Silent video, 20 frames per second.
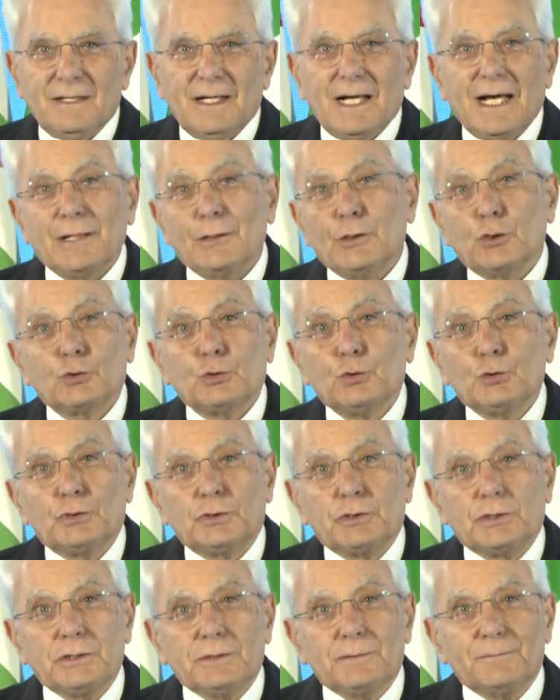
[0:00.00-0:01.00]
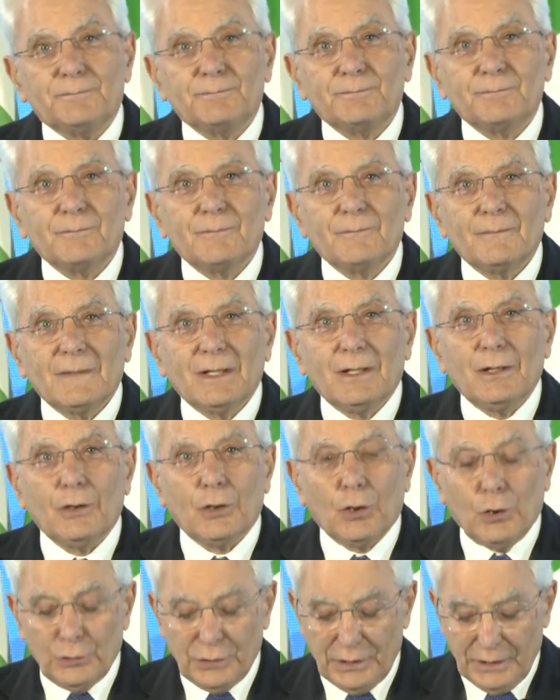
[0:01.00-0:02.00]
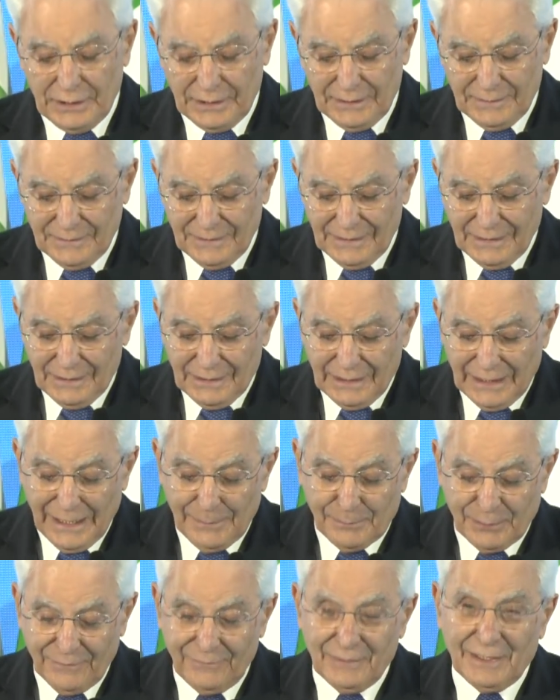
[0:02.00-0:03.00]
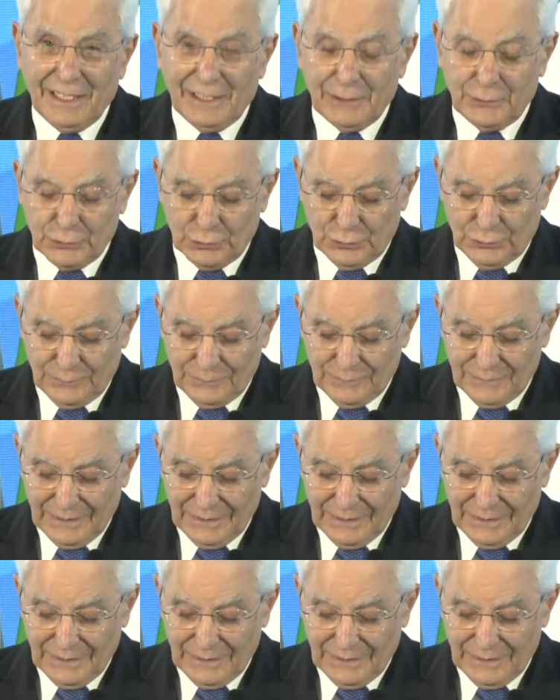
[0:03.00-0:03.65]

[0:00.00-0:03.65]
hanno tutti l'onere e il privilegio